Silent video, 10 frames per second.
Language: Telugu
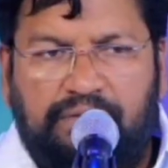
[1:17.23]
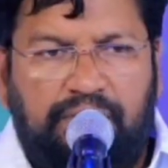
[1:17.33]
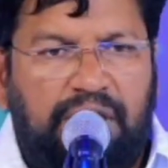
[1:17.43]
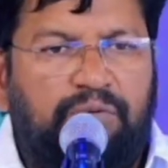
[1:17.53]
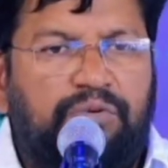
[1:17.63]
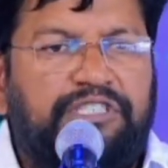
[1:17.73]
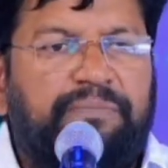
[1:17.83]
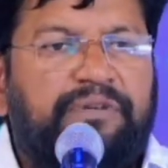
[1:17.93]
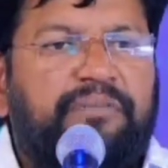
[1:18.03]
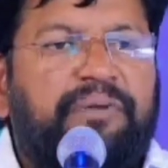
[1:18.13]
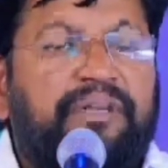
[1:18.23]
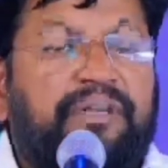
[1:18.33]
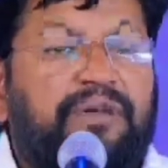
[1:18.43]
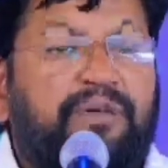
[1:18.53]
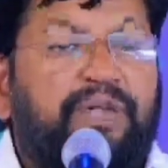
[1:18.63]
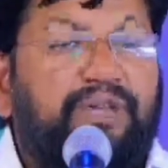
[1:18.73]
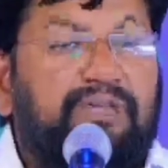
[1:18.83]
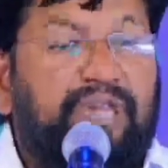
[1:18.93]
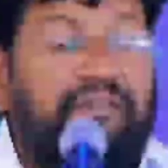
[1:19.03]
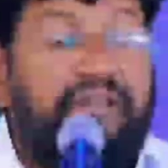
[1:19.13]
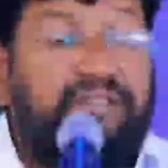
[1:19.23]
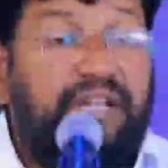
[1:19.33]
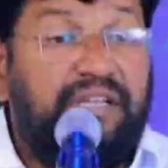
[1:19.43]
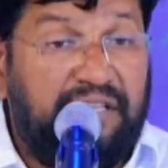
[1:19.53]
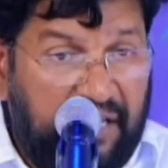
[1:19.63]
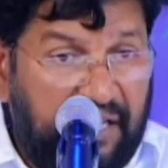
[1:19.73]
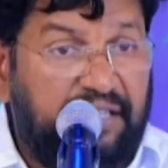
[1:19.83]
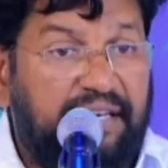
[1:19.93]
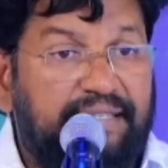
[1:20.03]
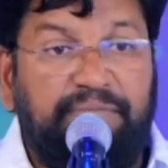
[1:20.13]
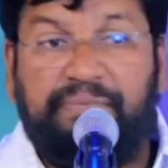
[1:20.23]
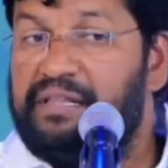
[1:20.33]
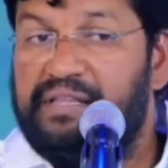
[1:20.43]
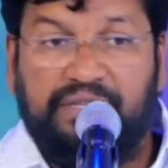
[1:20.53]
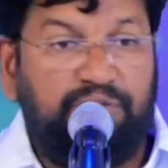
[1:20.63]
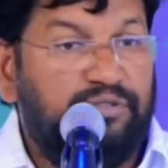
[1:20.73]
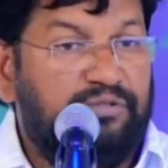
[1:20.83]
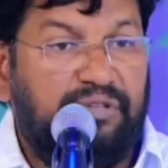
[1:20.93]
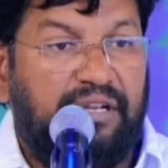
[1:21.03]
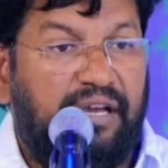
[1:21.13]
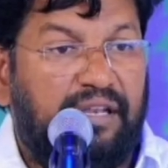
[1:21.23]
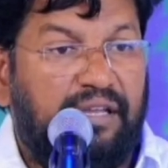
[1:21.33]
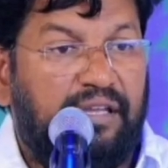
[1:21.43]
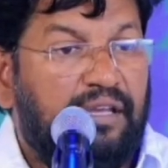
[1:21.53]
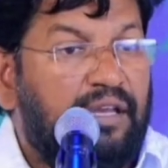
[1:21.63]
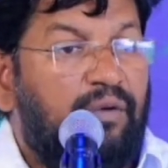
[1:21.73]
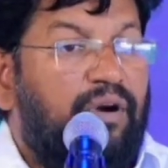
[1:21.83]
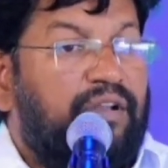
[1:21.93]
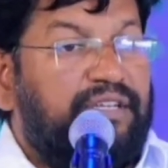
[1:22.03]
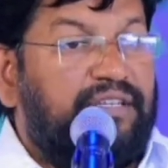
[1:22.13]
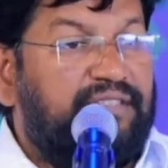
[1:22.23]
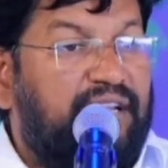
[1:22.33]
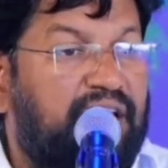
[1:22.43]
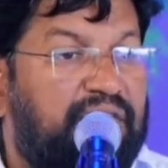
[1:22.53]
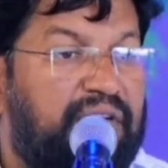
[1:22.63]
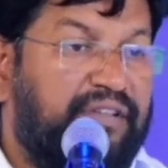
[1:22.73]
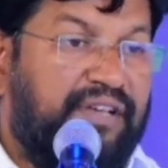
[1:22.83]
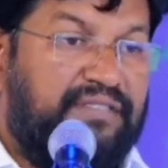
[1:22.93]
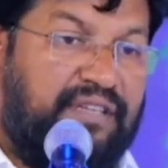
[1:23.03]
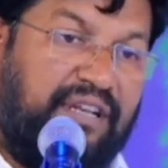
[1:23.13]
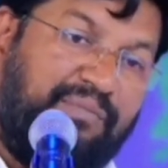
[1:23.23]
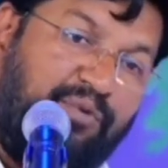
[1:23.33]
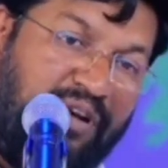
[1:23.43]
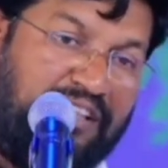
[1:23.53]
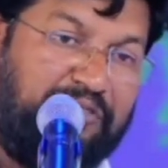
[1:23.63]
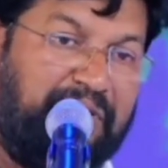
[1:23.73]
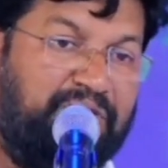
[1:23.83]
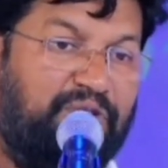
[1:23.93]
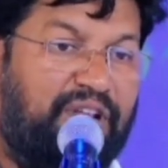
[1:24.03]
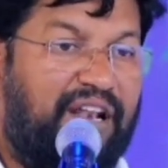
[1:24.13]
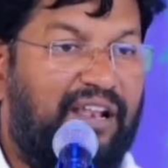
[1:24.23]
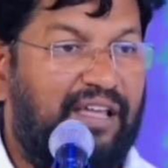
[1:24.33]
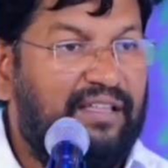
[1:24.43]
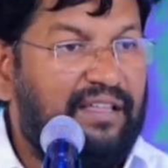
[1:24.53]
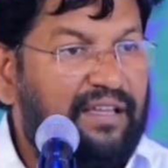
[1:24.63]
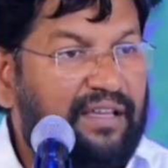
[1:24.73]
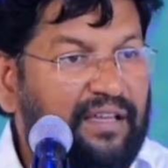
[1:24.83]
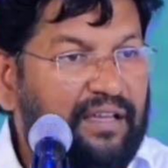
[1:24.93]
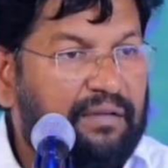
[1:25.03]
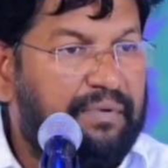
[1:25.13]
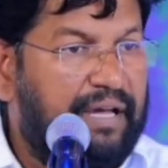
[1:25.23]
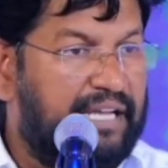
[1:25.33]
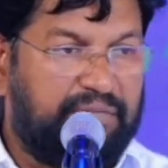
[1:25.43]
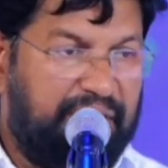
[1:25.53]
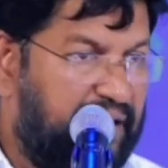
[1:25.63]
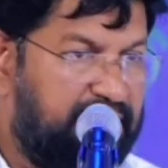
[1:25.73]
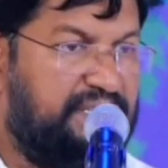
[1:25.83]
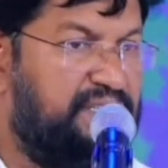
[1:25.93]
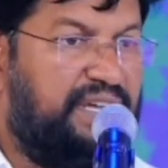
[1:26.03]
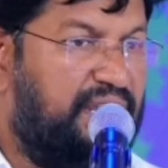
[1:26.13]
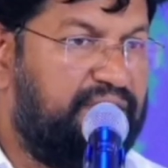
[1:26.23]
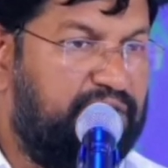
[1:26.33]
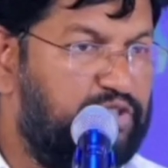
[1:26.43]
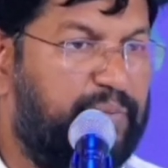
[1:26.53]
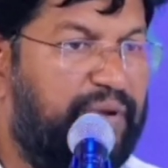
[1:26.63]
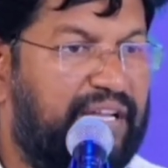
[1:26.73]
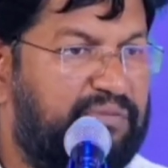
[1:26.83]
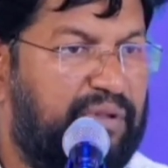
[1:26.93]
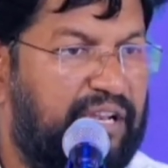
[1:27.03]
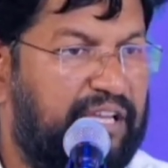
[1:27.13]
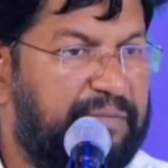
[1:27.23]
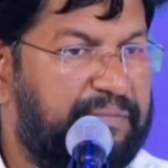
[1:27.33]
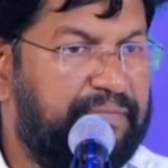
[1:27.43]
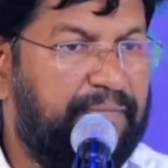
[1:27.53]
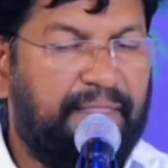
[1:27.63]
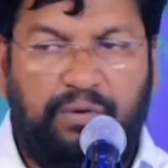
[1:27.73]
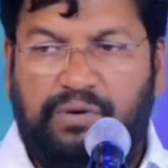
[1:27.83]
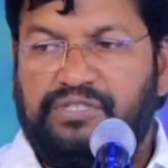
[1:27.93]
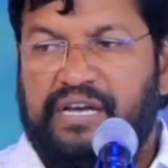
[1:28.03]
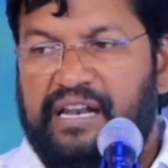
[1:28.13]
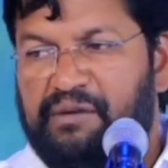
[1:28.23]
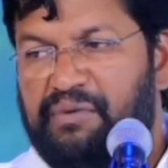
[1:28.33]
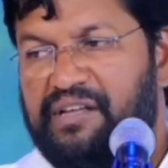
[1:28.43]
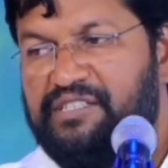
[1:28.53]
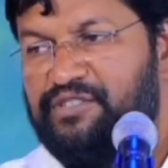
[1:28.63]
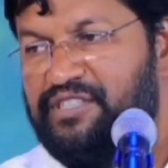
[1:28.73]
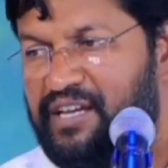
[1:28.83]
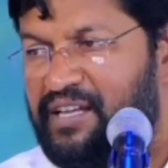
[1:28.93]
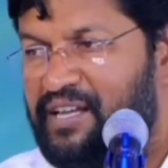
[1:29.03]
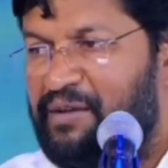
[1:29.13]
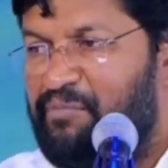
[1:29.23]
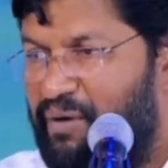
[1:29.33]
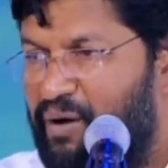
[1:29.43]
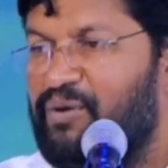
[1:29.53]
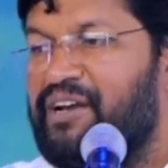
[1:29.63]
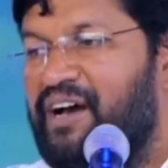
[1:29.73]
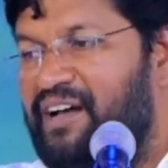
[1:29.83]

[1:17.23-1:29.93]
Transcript: దేవుడు చెప్పిన పనేంటో దాన్ని నెరవేర్చడానికి నేను ఎంత కష్టపడాలో అదే చూసుకున్నారు కానీ వాళ్ళు చేస్తారులే వీళ్ళు చేస్తారులే బోళ్ళు ఎంతమంది ఉన్నారులే ఇప్పుడు ఆత్మల్ని రక్షించాలి నశించిపోయే ఆత్మల్ని ఓ శాలేమన్నా చెబితే మామూలుగా